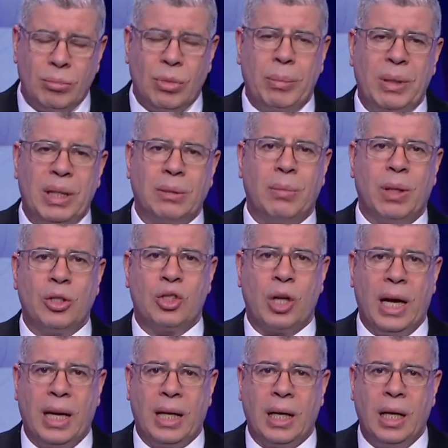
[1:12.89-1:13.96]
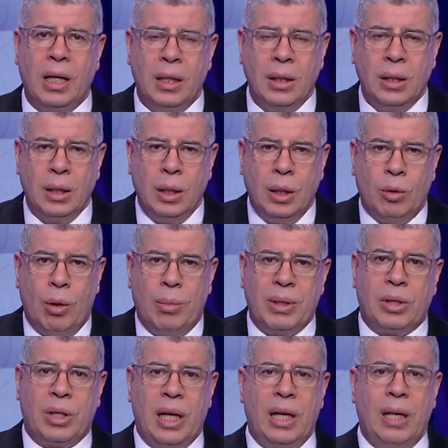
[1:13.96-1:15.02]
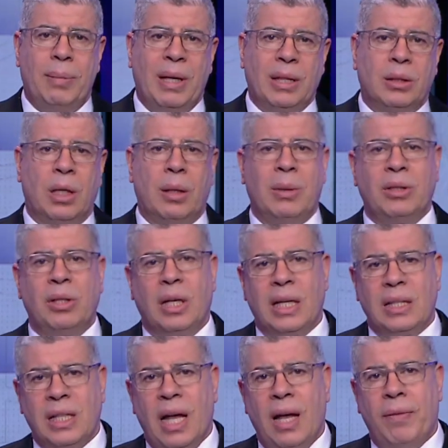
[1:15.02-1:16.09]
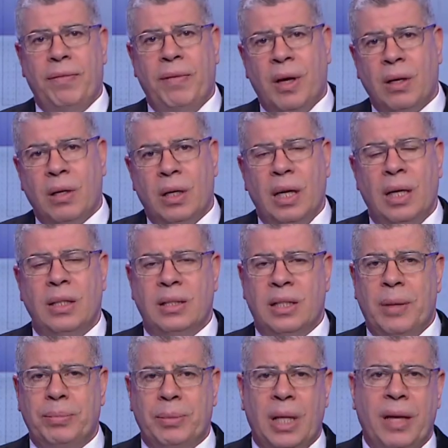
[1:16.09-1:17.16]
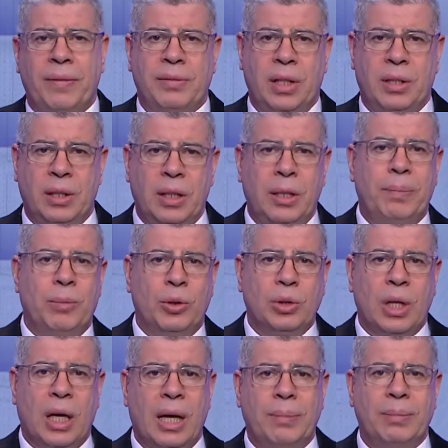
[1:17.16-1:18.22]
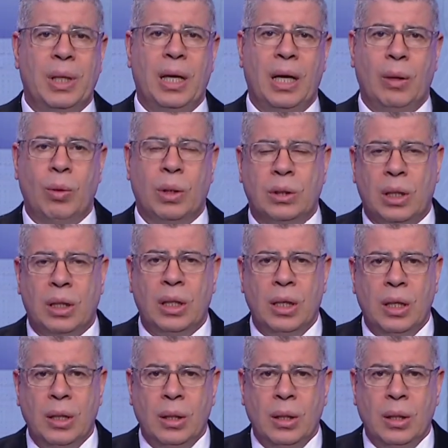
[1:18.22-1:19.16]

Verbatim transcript: ما يضمنش حاجه وبالتالي بقت ضربات الجزاء فقره ثابته في تدريب منتخبنا الوطني